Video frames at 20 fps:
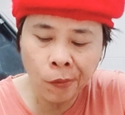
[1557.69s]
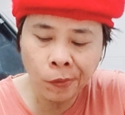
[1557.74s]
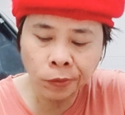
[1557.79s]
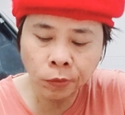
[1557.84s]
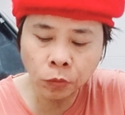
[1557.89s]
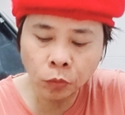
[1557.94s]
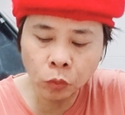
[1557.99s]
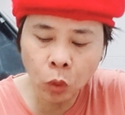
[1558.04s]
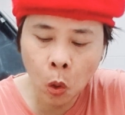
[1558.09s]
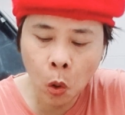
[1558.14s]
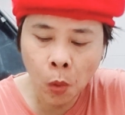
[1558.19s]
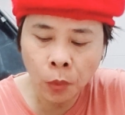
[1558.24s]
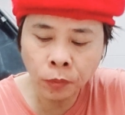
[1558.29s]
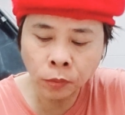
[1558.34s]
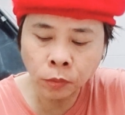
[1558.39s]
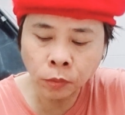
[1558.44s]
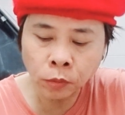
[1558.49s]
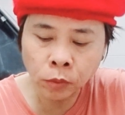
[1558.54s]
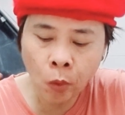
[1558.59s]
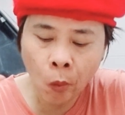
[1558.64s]
tổng kết
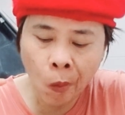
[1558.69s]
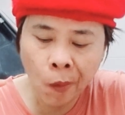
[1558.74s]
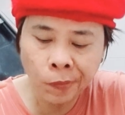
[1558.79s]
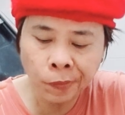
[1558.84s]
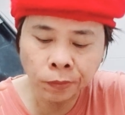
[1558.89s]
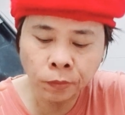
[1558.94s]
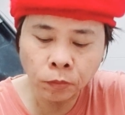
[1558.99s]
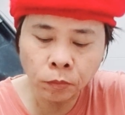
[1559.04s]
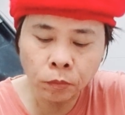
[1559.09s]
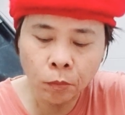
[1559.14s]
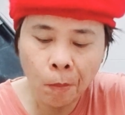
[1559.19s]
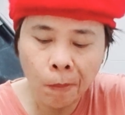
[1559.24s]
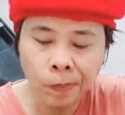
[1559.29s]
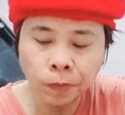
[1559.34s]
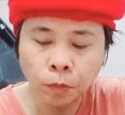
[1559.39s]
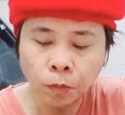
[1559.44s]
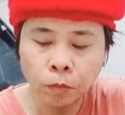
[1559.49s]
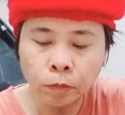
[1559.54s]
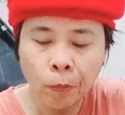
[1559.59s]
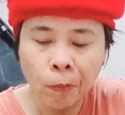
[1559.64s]
và trực tiếp báo
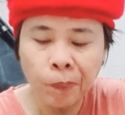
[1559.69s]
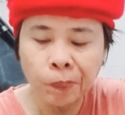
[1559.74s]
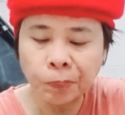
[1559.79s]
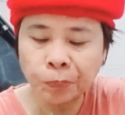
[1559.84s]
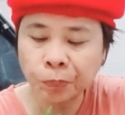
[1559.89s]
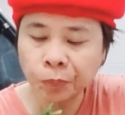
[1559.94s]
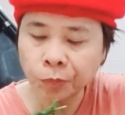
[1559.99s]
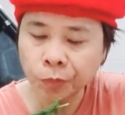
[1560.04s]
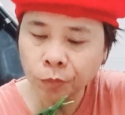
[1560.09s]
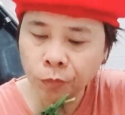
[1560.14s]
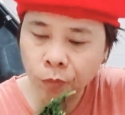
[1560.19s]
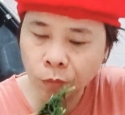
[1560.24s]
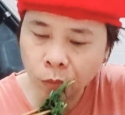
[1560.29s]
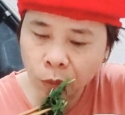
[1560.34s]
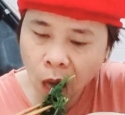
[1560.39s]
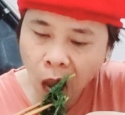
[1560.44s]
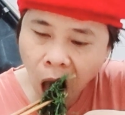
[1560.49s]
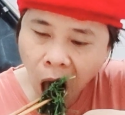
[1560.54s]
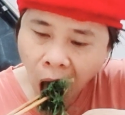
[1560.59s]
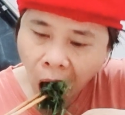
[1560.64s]
cáo với cơ
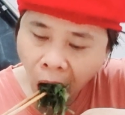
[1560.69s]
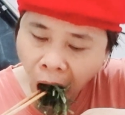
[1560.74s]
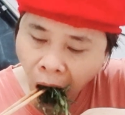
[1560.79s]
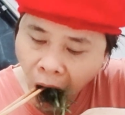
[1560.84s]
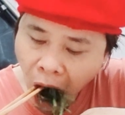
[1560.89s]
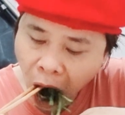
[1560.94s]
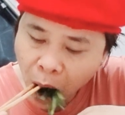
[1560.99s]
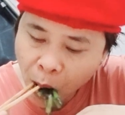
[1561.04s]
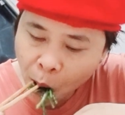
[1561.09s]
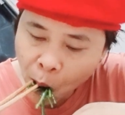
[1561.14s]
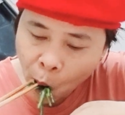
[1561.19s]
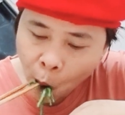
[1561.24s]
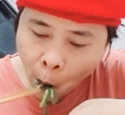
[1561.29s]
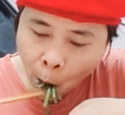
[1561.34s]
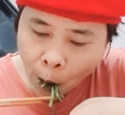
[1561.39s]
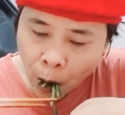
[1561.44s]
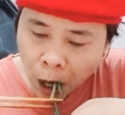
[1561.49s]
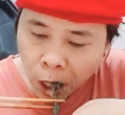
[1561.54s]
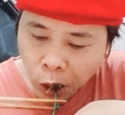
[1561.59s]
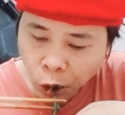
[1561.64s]
quan có thẩm quyền về
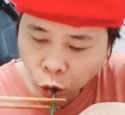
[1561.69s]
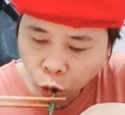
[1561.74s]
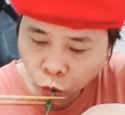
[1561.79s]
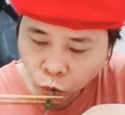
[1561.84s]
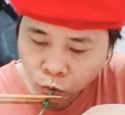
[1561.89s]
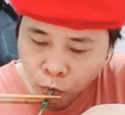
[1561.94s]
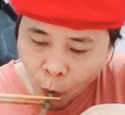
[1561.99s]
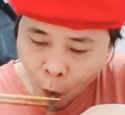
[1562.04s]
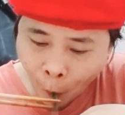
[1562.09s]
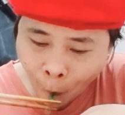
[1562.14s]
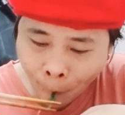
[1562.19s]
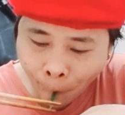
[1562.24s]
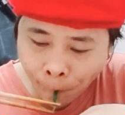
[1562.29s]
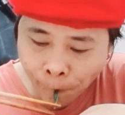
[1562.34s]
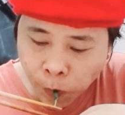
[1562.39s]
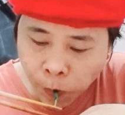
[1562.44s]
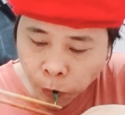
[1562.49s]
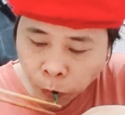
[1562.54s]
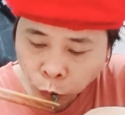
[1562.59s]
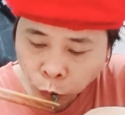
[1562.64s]
hoạt động của cơ quan đại